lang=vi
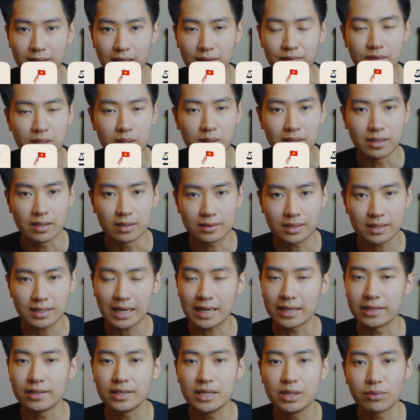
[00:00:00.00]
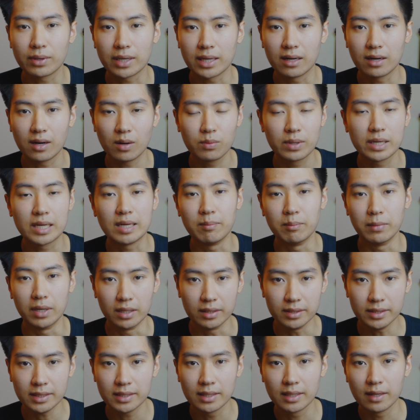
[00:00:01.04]
tại vì tất cả những điều này không hề
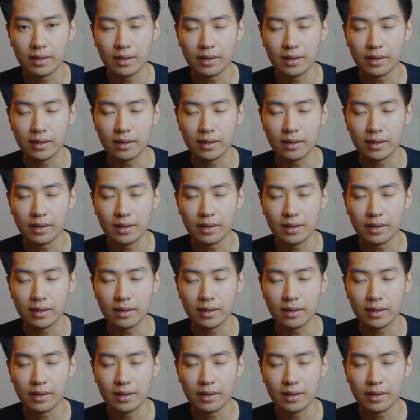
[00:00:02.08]
mới.